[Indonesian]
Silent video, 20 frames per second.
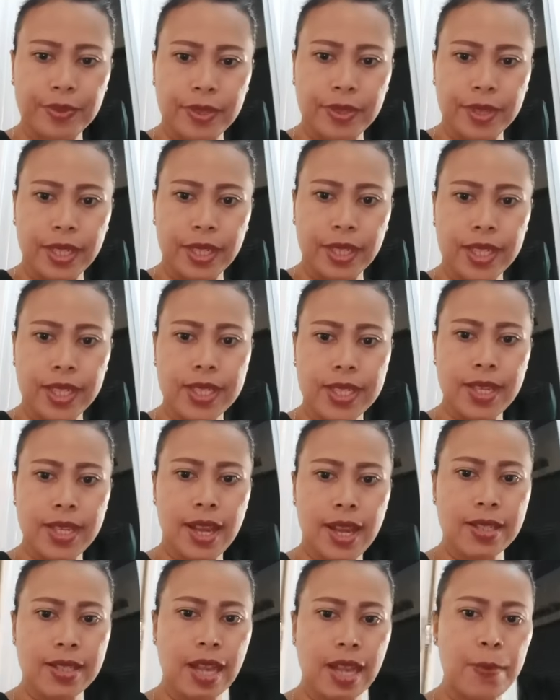
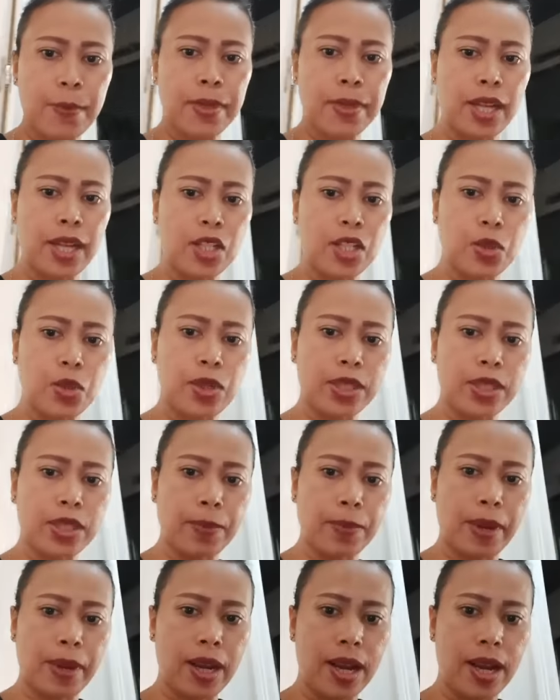Denisa salam kenal juga
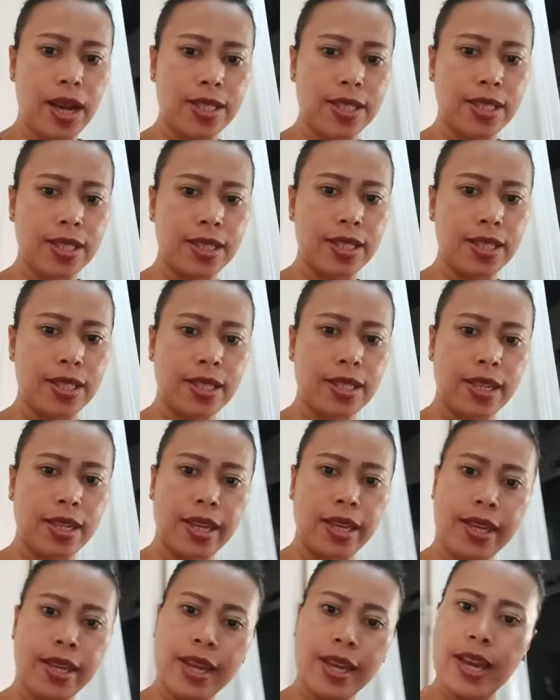terima kasih
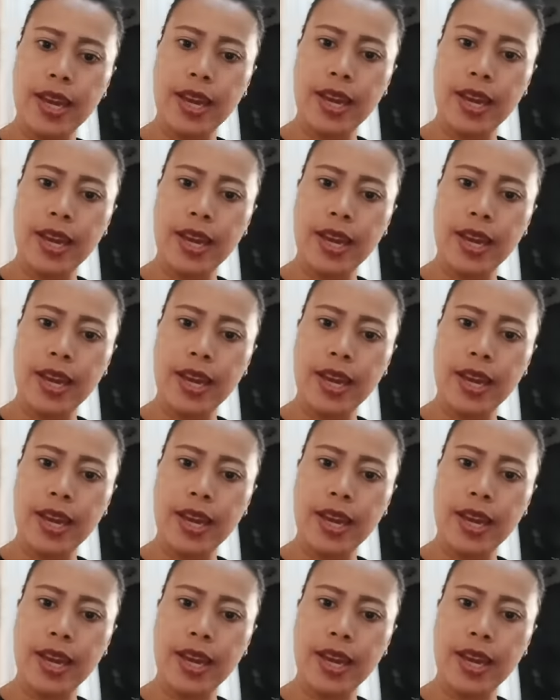Tedede